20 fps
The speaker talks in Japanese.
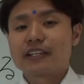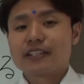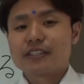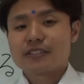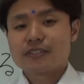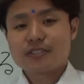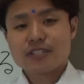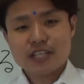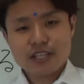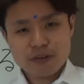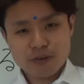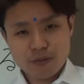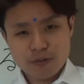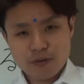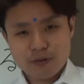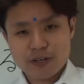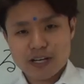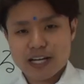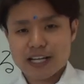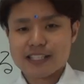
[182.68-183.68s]
そして5
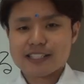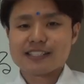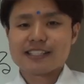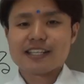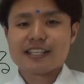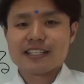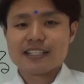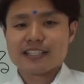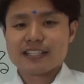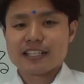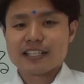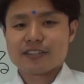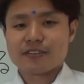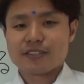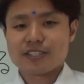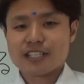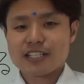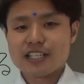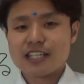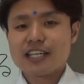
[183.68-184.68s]
秒間安静にした
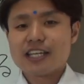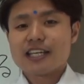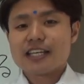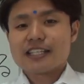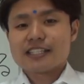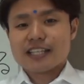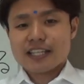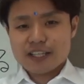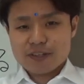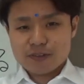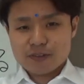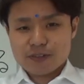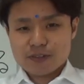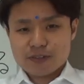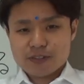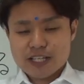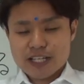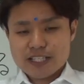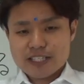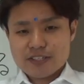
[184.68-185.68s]
後に、先ほど
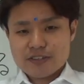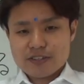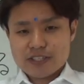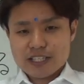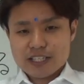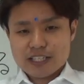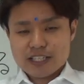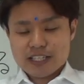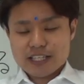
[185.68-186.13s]
と同じように